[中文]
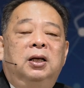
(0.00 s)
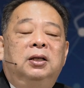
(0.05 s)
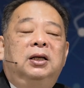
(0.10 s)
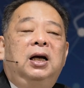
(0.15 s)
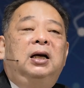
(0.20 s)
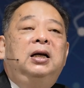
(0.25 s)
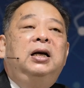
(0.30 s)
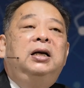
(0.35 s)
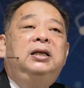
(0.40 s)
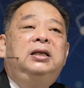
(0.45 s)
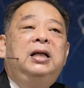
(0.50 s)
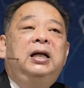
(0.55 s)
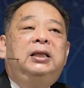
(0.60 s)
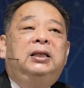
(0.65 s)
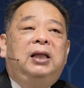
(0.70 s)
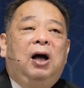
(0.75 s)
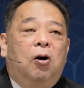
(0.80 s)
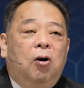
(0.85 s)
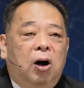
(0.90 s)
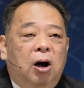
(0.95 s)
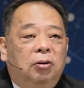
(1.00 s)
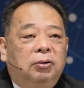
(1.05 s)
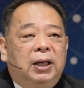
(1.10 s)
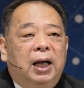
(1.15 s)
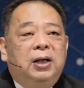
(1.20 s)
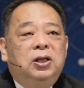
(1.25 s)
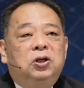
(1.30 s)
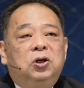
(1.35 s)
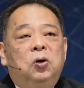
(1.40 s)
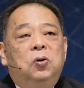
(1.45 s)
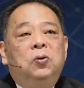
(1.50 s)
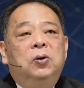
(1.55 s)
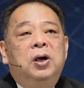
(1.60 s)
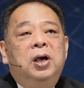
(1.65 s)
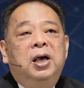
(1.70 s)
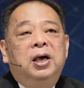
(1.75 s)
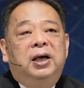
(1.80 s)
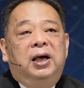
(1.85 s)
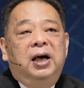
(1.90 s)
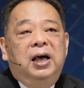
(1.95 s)
当然你在祷告当中
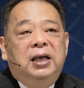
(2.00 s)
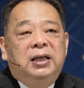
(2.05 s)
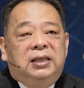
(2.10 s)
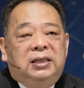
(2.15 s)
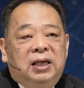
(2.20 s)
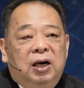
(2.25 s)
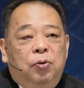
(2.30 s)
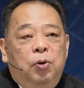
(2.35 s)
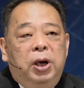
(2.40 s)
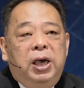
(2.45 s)
可以成